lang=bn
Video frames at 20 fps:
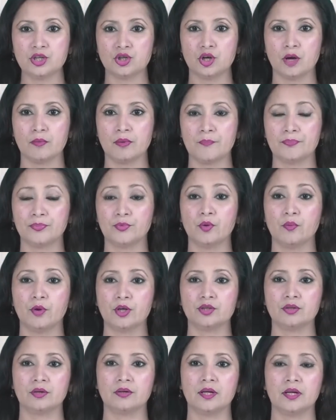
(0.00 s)
সমাপ্ত
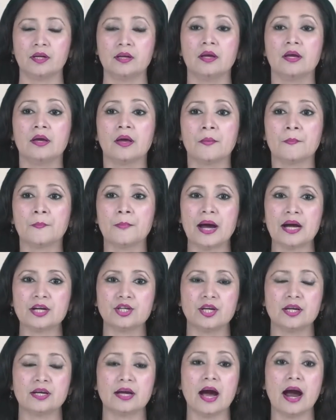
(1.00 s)
বছরের
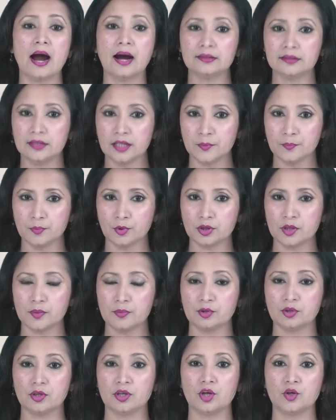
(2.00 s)
বার্ষিক আর্থিক
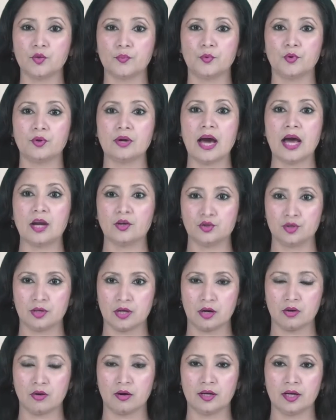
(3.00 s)
প্রতিবেদনের উপর
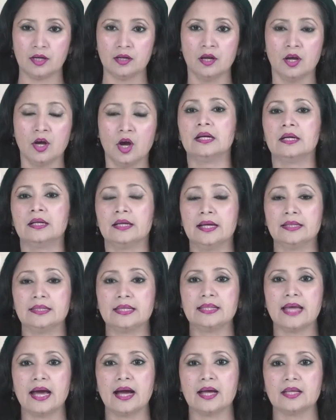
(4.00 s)
আলোচনা করেন এতে
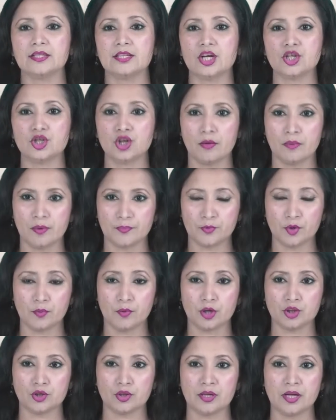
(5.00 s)
দেখা যায় সমাপ্ত
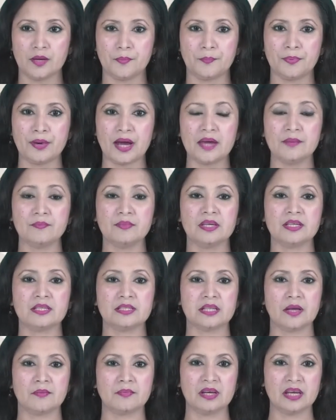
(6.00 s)
বছরে প্রাইম
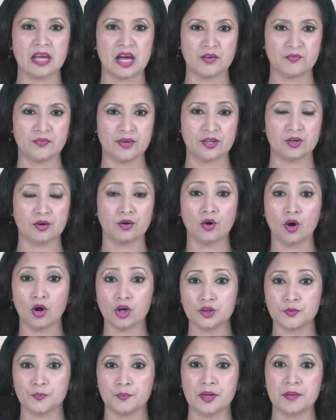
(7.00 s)
ইসলামী লাইফের
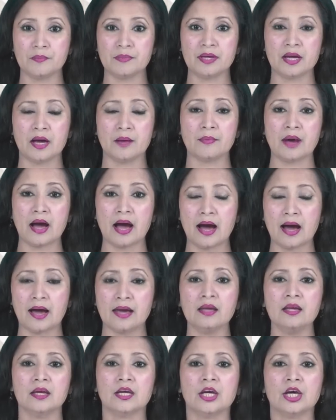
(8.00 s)
গ্রস প্রিমিয়াম
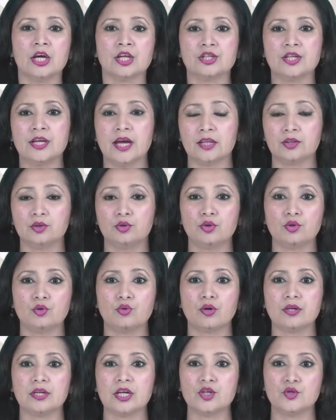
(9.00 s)
আয় ছিয়াত্তর
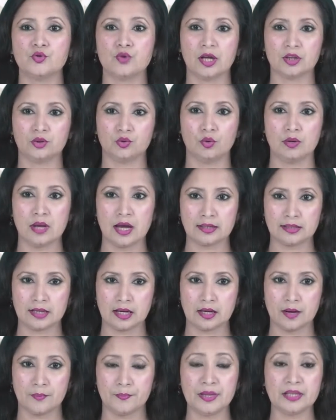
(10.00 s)
কোটি চুয়াত্তর লাখ
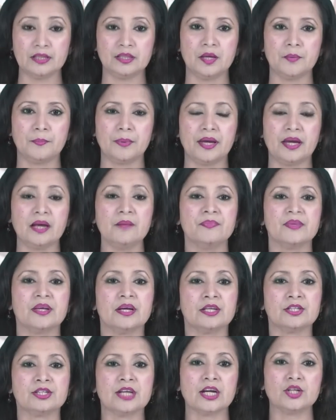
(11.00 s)
টাকা বৃদ্ধি পেয়ে
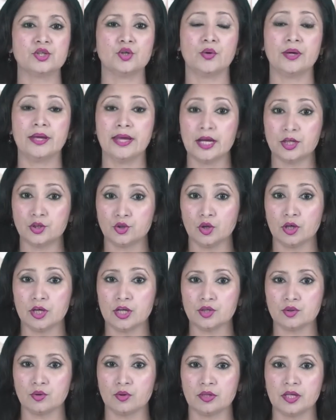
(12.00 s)
চারশো
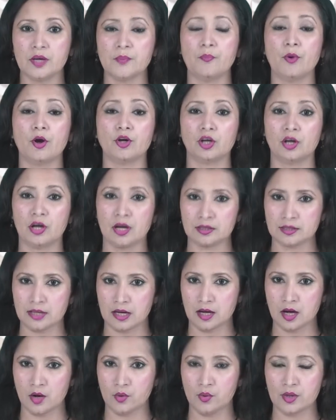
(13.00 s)
কোটি পনেরো লাখ
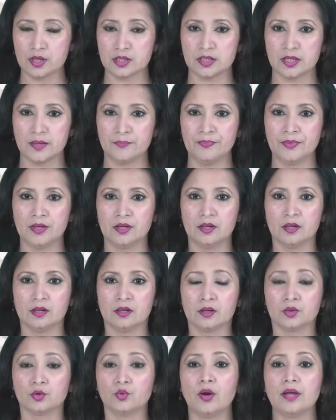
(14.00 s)
টাকা হয়েছে
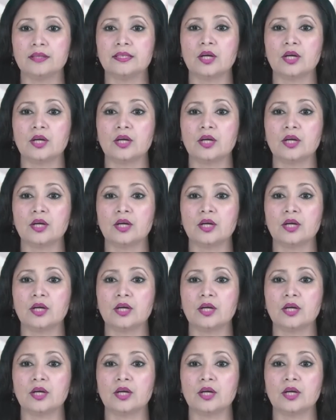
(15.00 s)
দু